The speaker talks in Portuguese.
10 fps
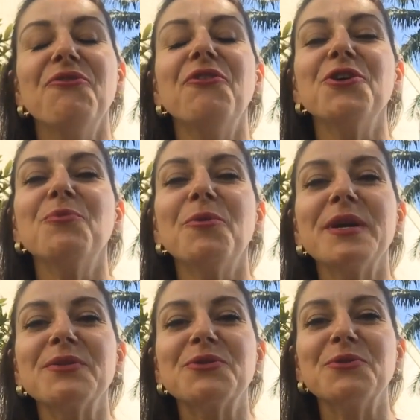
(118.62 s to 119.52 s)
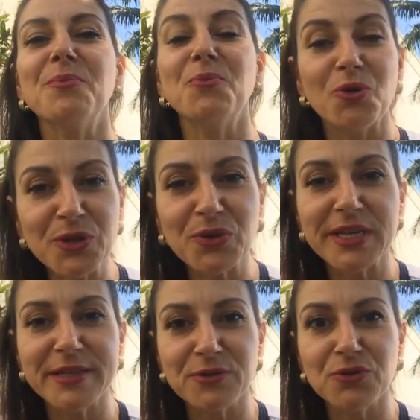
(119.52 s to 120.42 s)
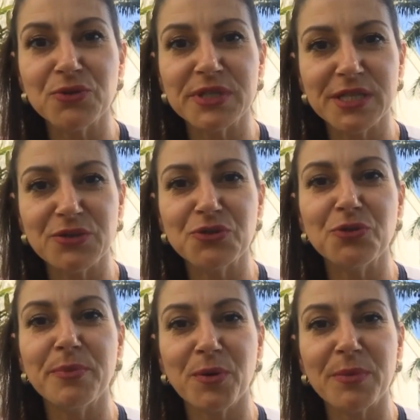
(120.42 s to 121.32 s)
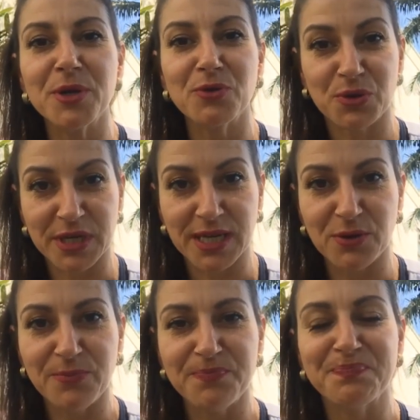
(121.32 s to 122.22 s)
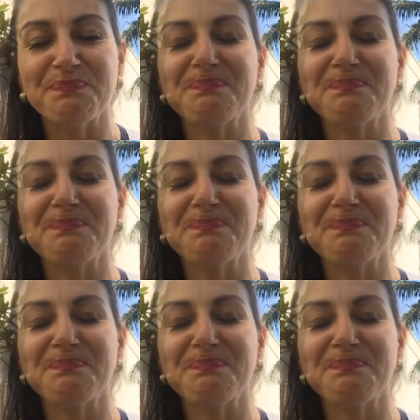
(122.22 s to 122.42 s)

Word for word: Foi um momento muito lindo no sítio do meu amigo Toninho.